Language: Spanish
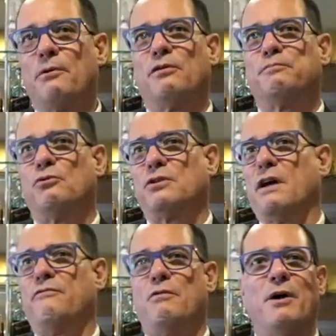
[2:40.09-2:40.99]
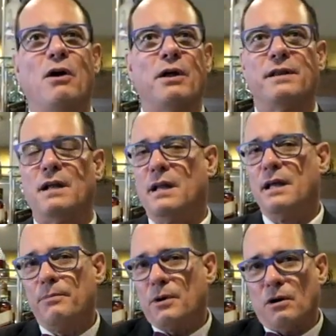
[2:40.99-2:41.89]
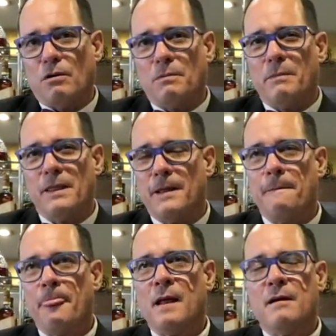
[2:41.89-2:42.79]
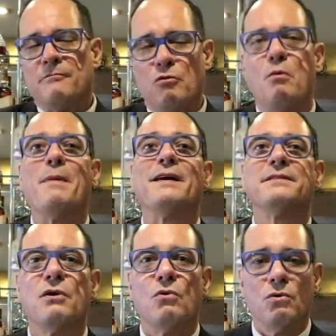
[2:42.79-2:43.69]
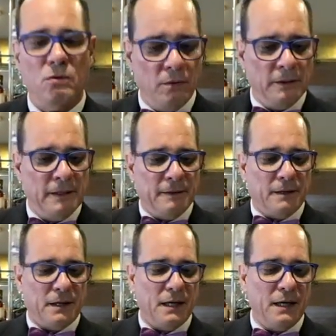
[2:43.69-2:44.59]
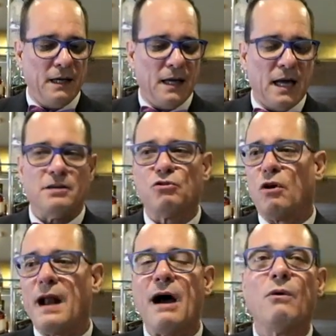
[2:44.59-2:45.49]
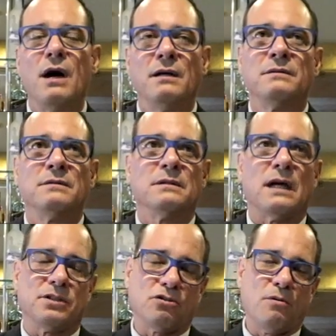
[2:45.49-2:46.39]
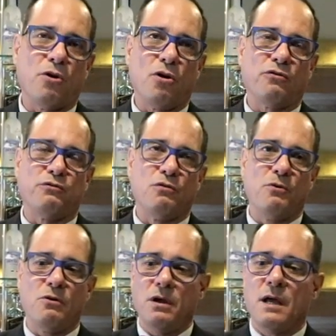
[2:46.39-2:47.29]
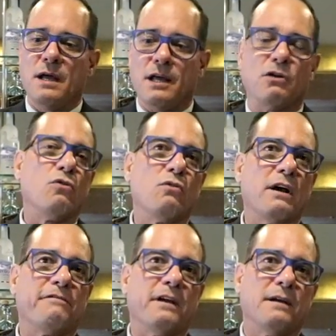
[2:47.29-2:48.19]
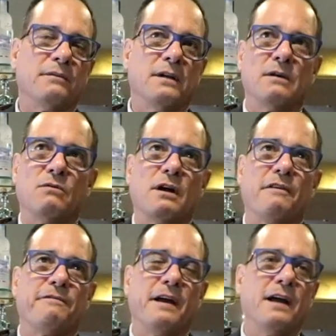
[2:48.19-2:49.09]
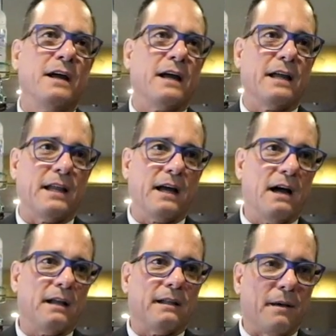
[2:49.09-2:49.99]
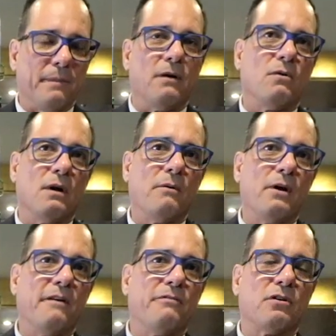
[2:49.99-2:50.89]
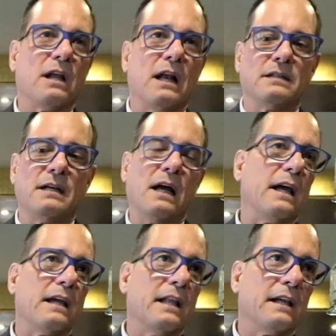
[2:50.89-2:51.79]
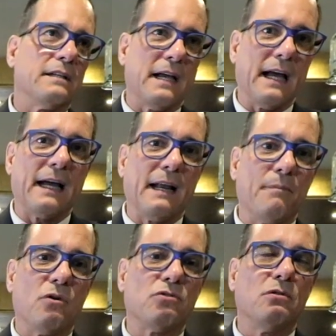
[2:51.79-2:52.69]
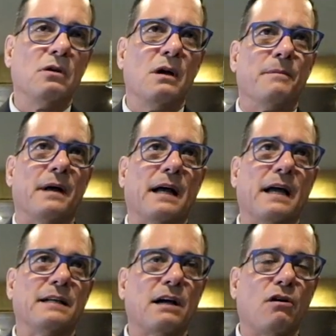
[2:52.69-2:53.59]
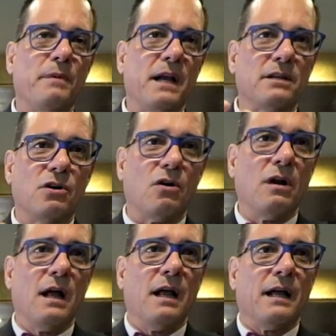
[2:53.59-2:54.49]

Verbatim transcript: por los puros que he fumado durante el día, porque normalmente fumo más de uno, ¿verdad? Es con agua, así es como yo los fumo, y con un café un café que tenga también una buena fortaleza y que, sea cremoso para que esa combinación